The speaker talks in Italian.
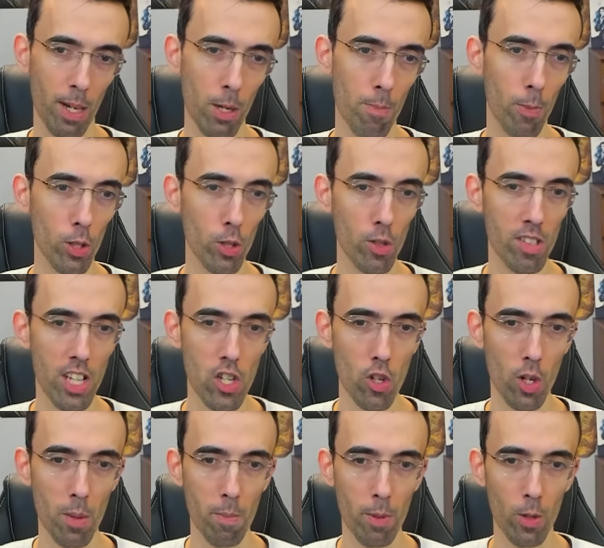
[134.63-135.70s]
un po' di ossigeno
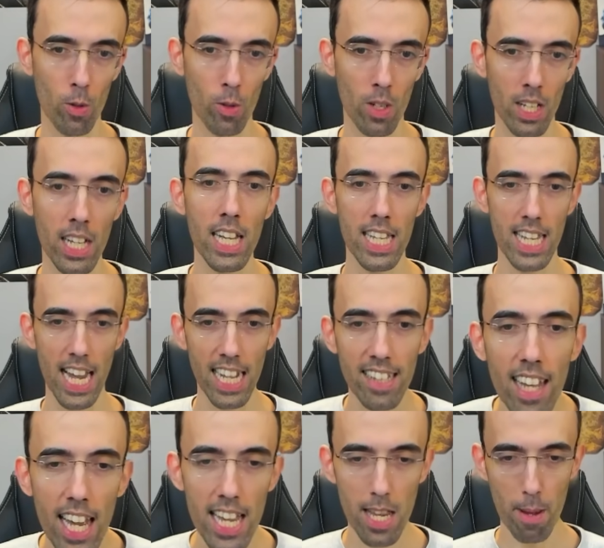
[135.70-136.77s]
in più. Niente,
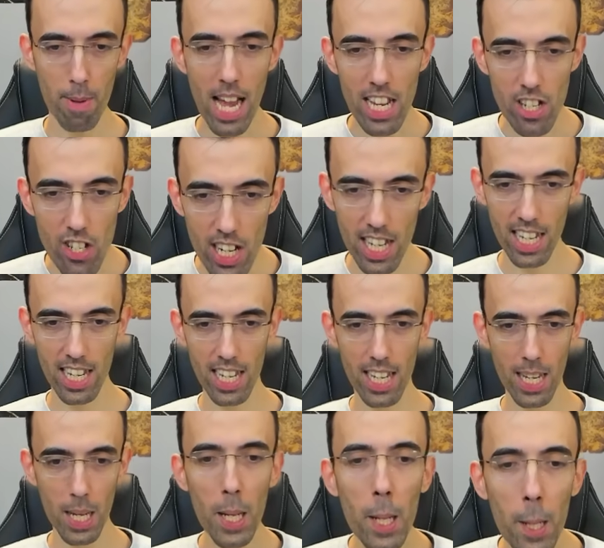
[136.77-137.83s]
e gli
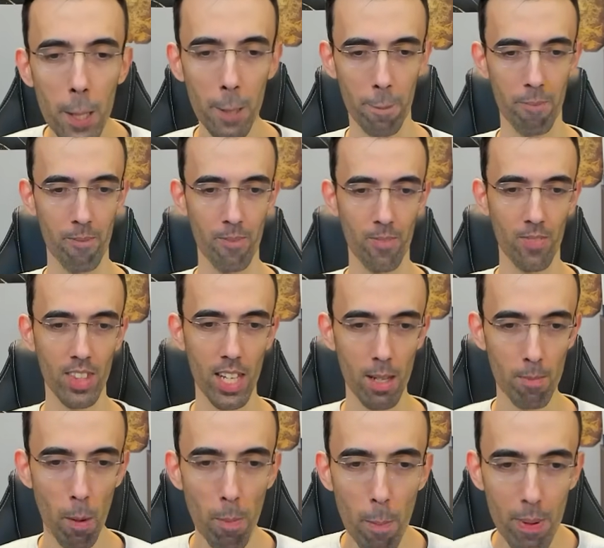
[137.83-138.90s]
piace.
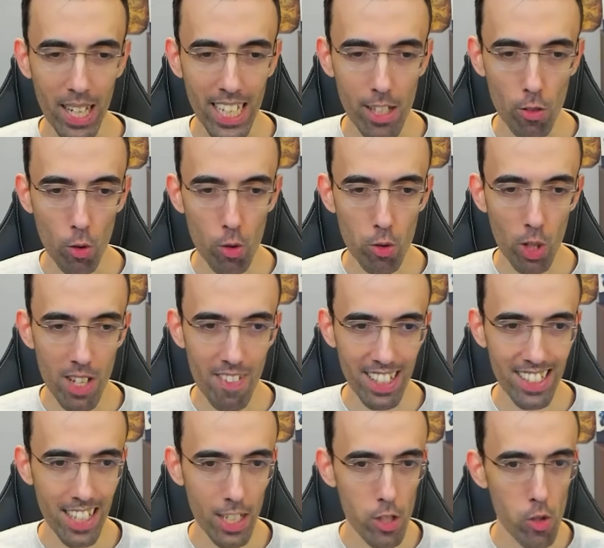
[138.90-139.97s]
Ma poi perché sono sollevati
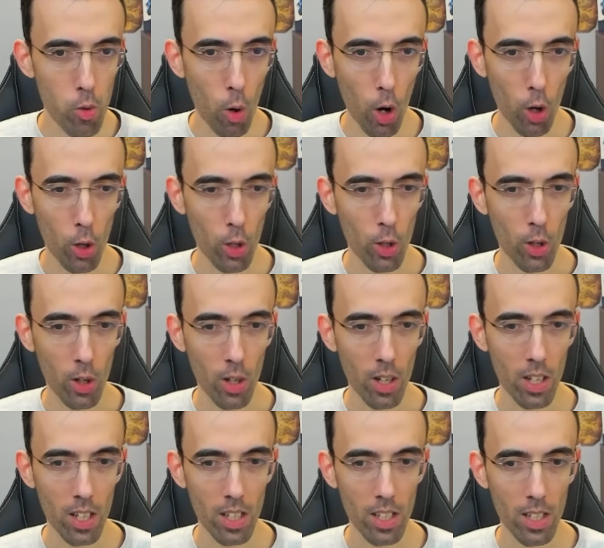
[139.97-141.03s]
dal suolo?
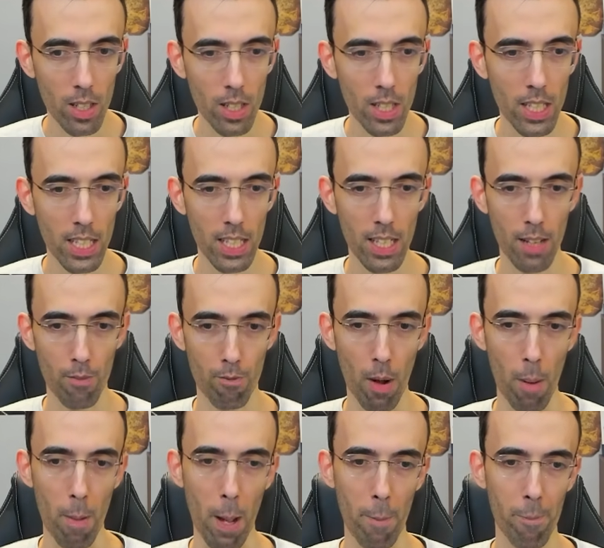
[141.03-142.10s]

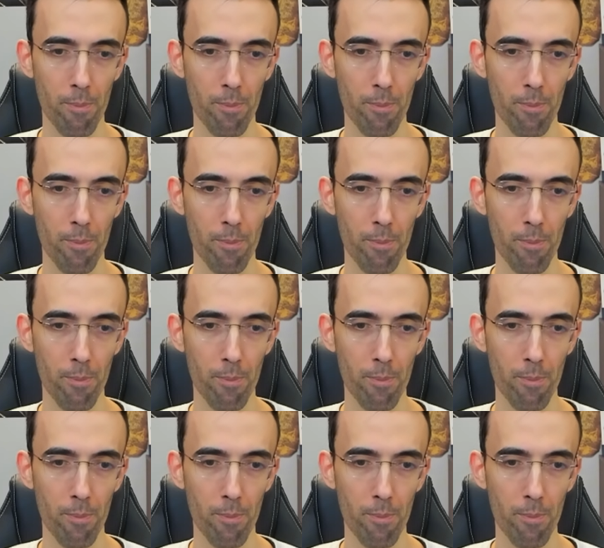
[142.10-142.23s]
Vabbè.